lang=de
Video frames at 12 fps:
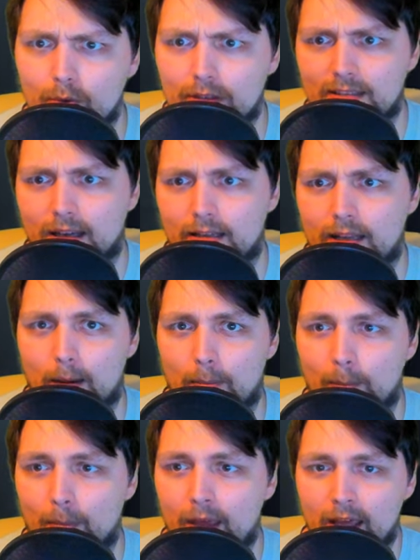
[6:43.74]
Ursachen
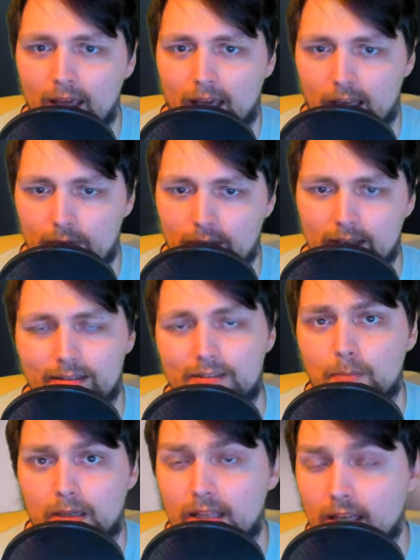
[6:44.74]
haben. Entweder ist das
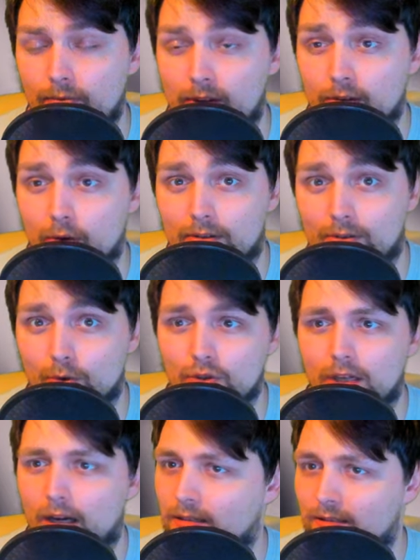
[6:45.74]
Magnetfeld dort so
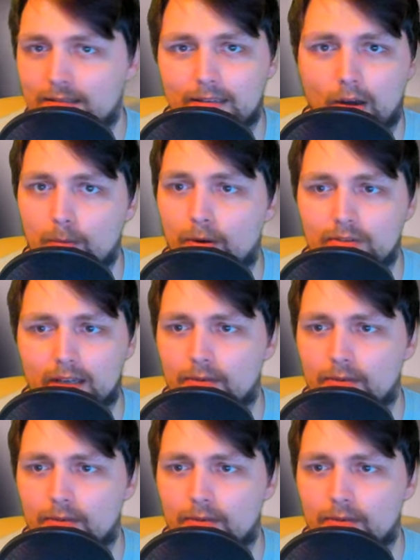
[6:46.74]
stark, dass der Logpost